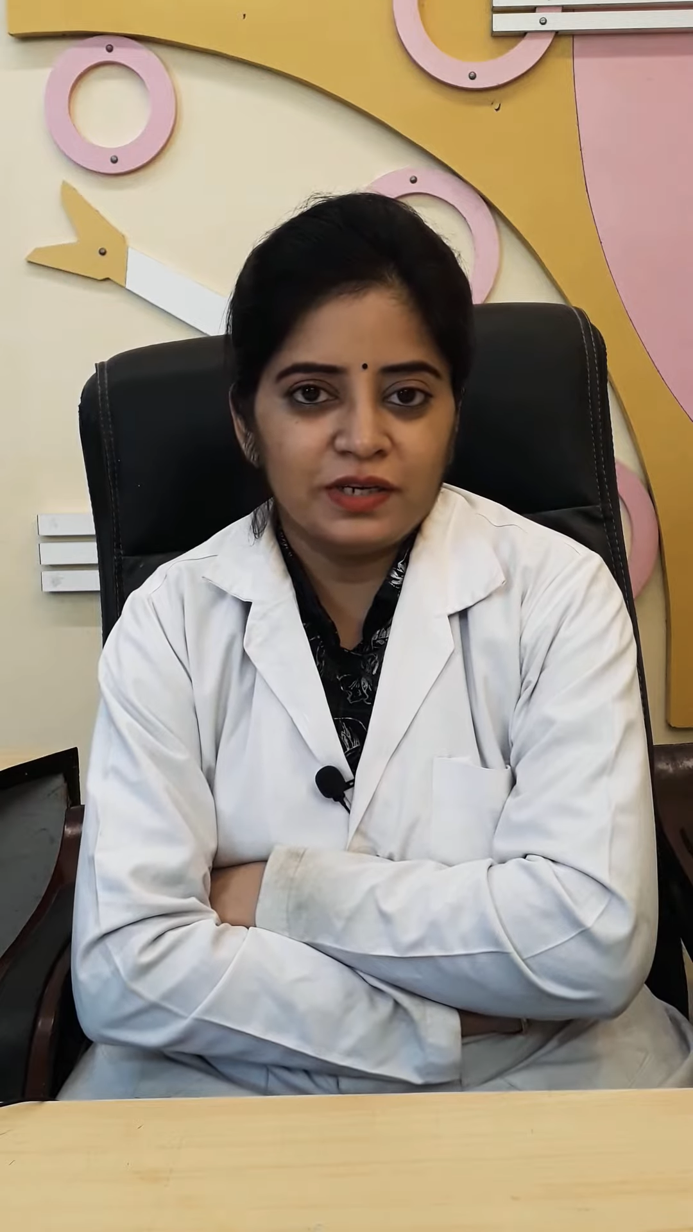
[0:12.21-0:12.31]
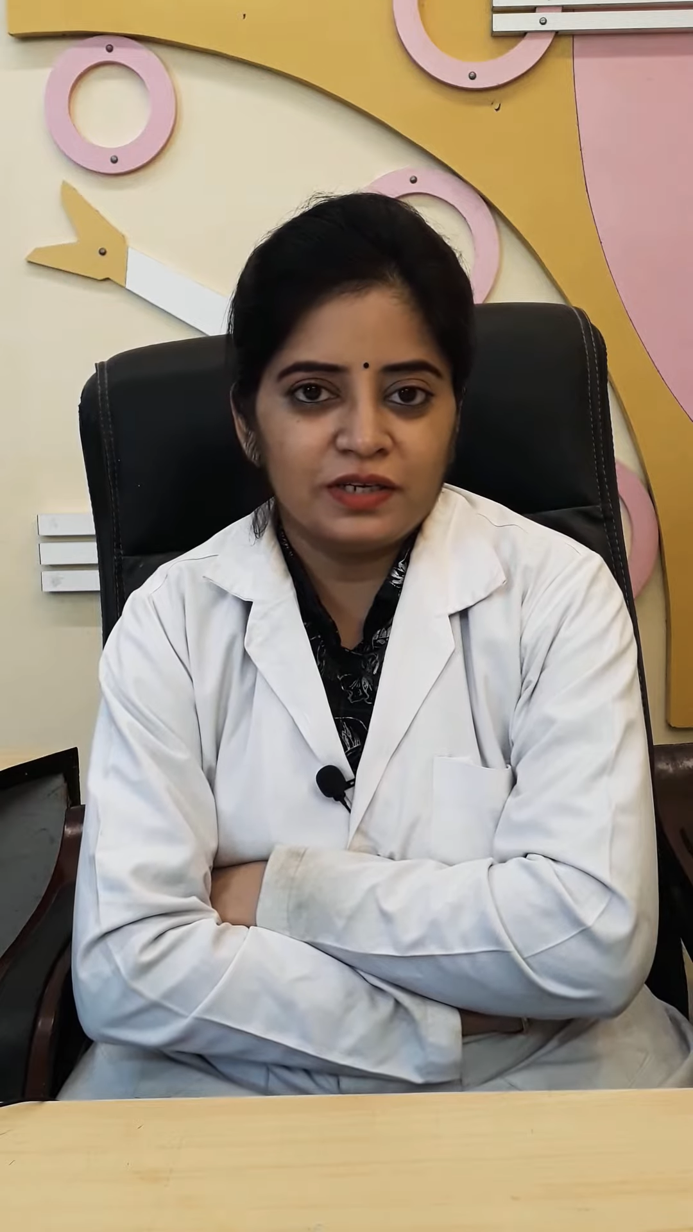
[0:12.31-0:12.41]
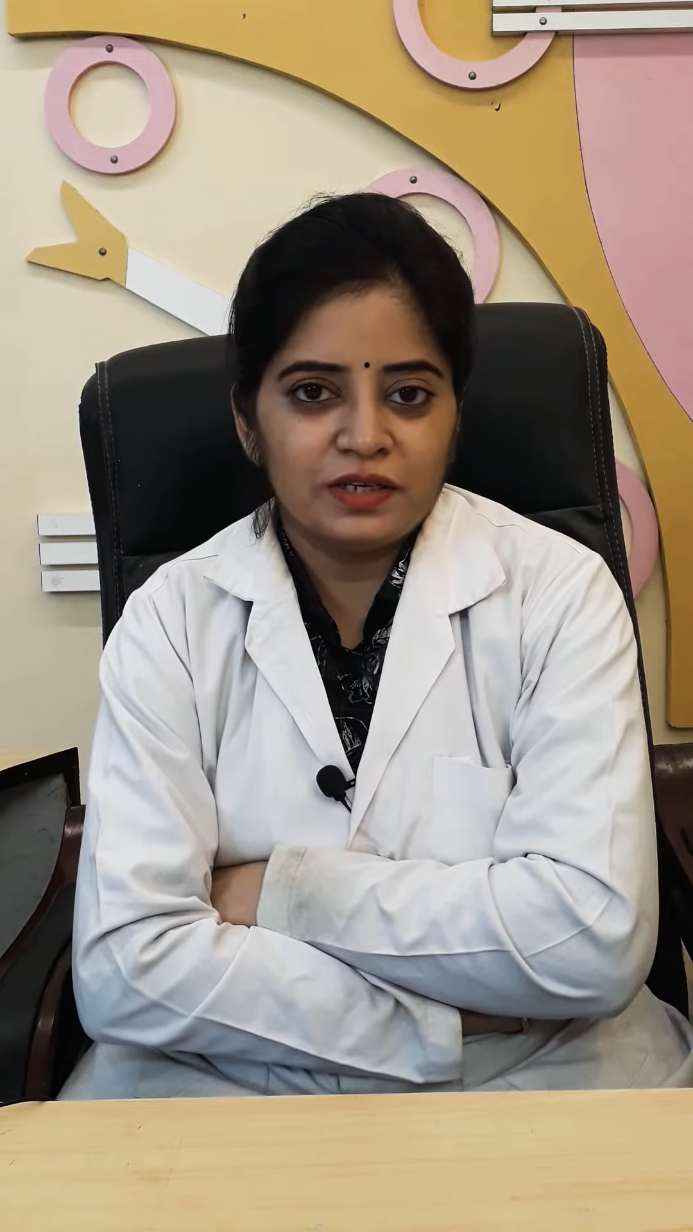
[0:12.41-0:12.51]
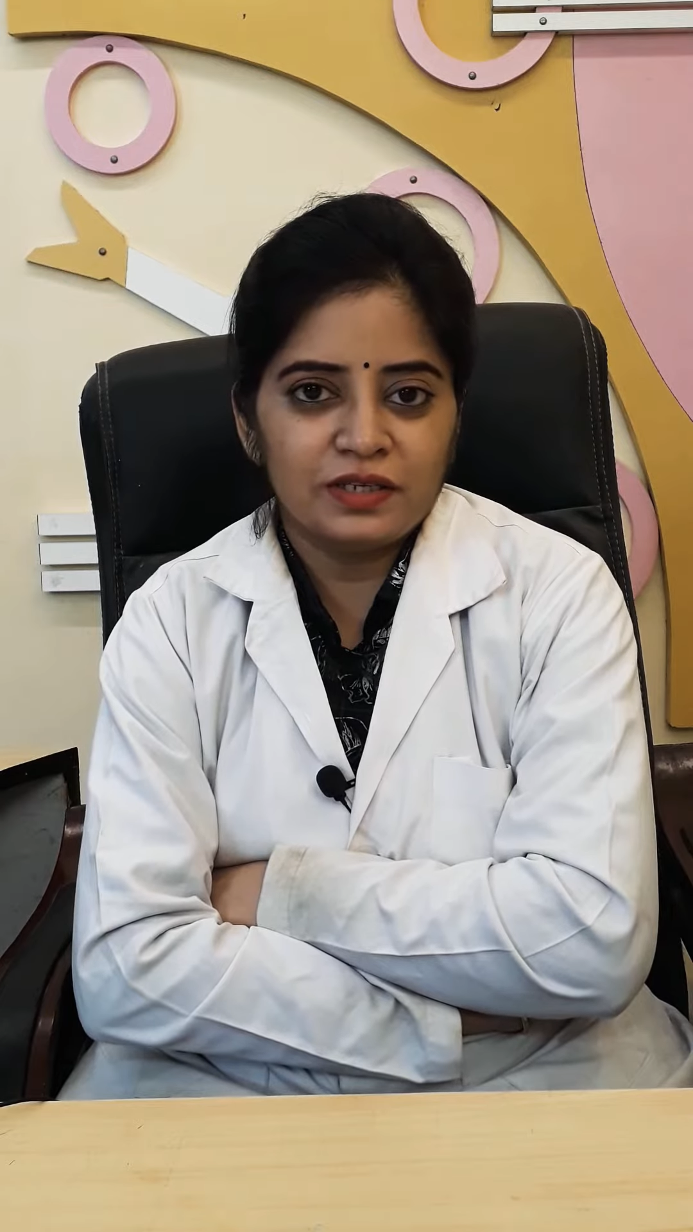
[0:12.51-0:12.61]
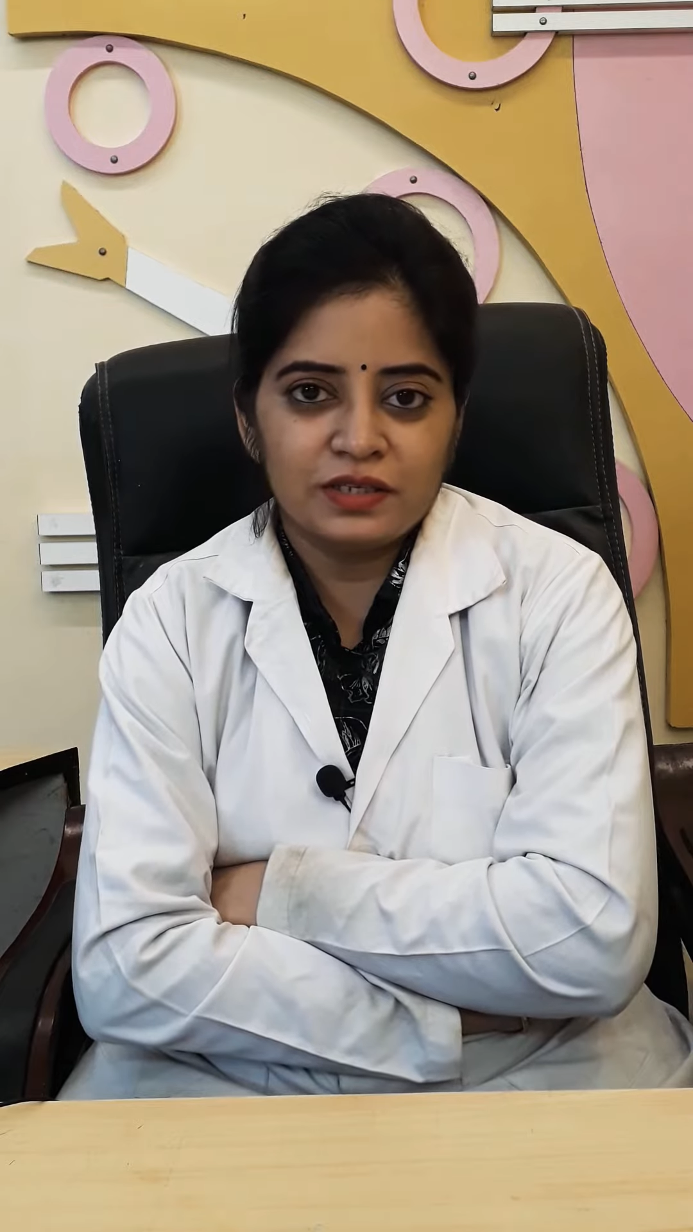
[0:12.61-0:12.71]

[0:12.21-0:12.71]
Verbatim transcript: प्लेट की